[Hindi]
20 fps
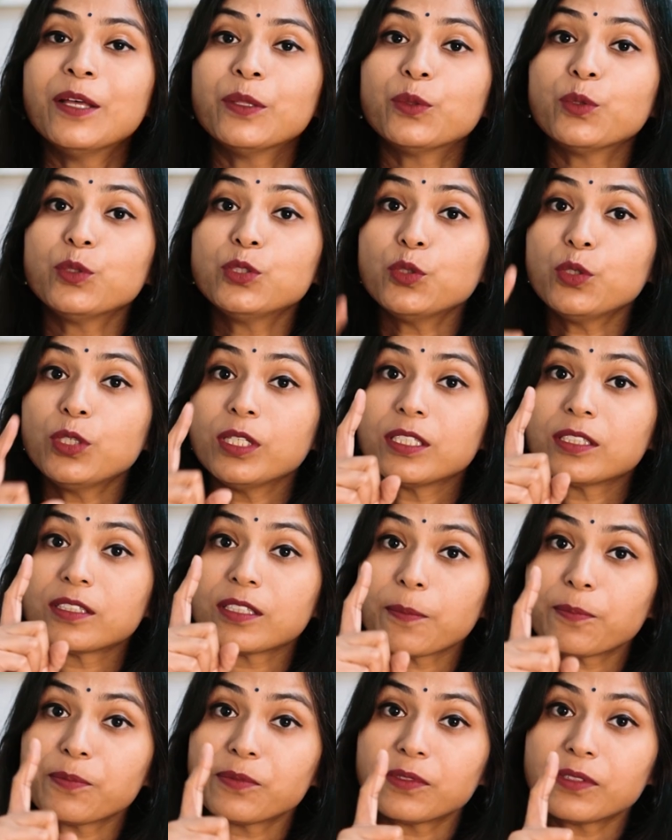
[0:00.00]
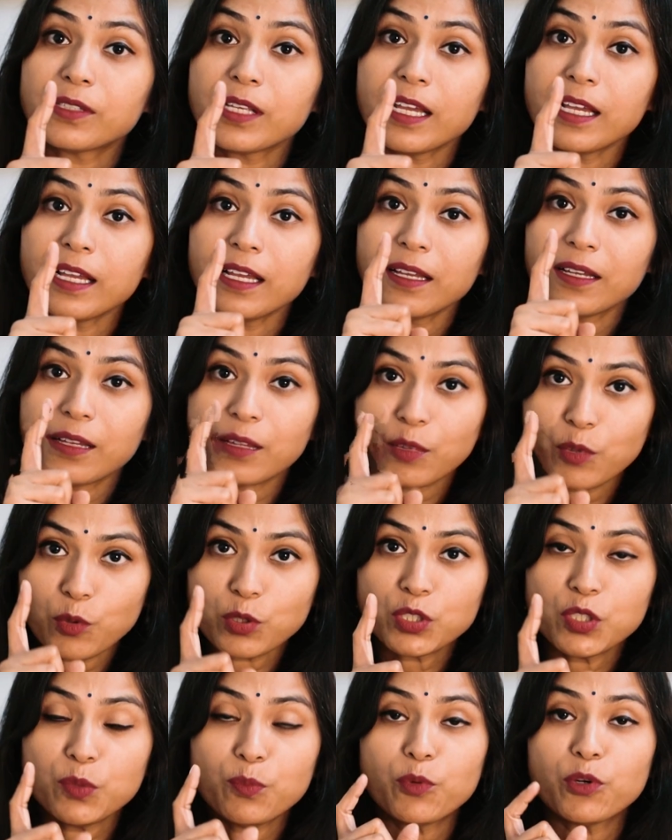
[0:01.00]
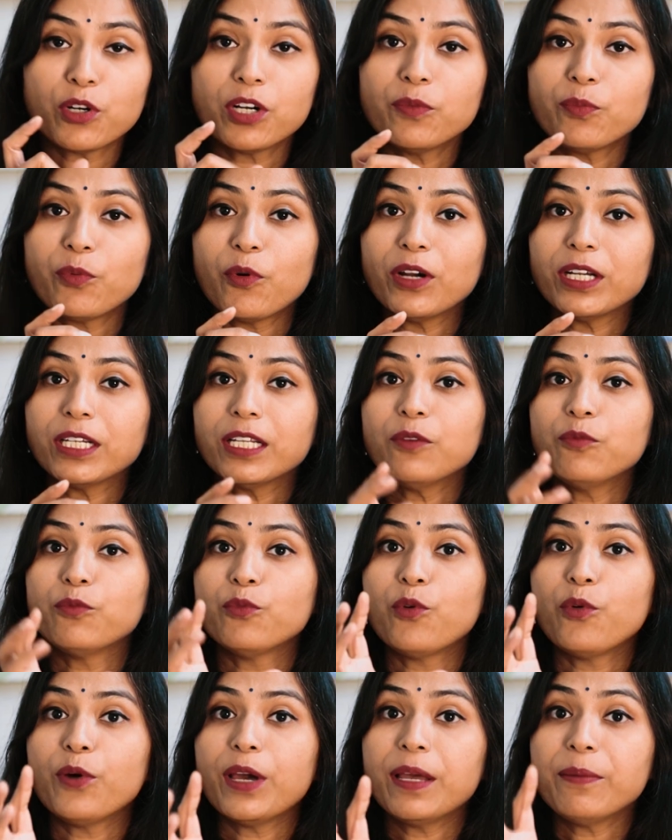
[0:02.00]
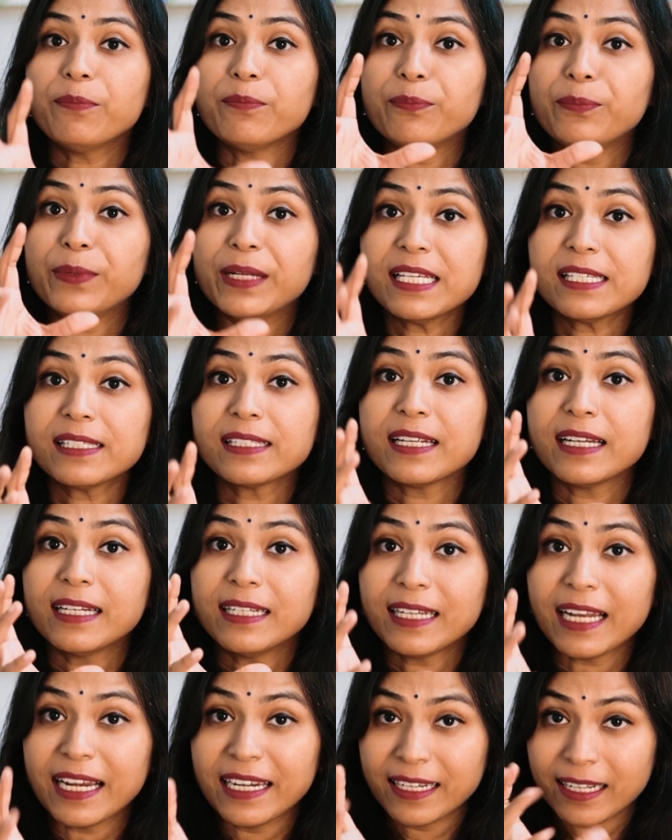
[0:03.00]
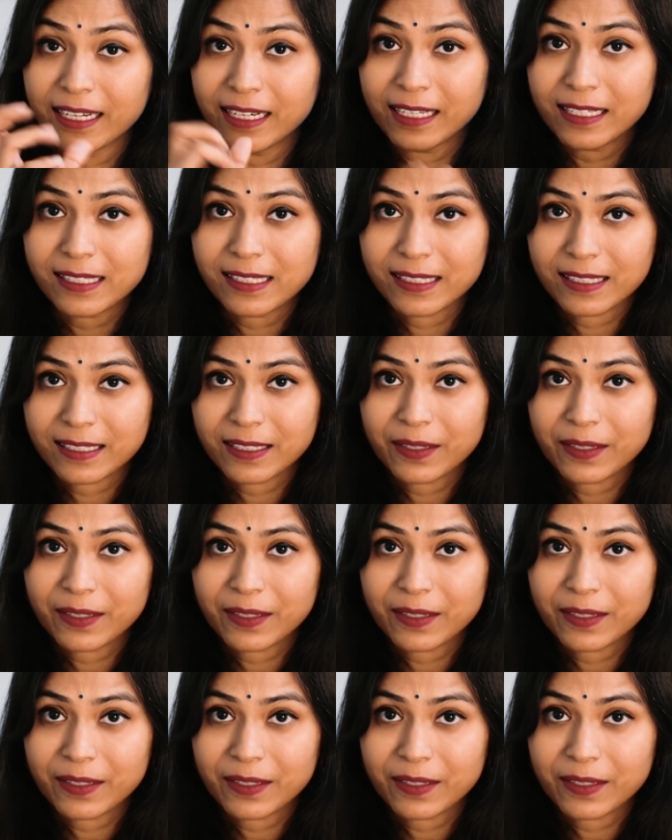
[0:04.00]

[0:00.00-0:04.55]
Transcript: तो जो सबसे मोस्ट इंपोर्टेंट पॉइंट है वो है ब्रेस्ट टेंडरनेस